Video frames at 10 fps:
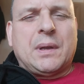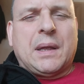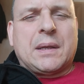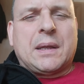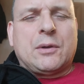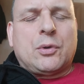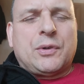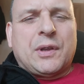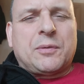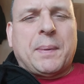à
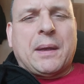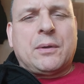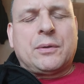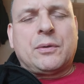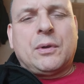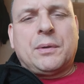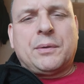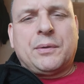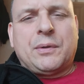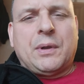quelques expériences.
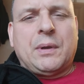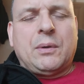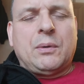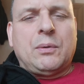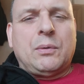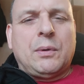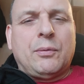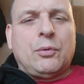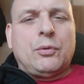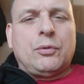Non, c'est une
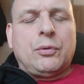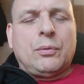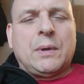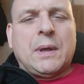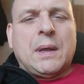évolution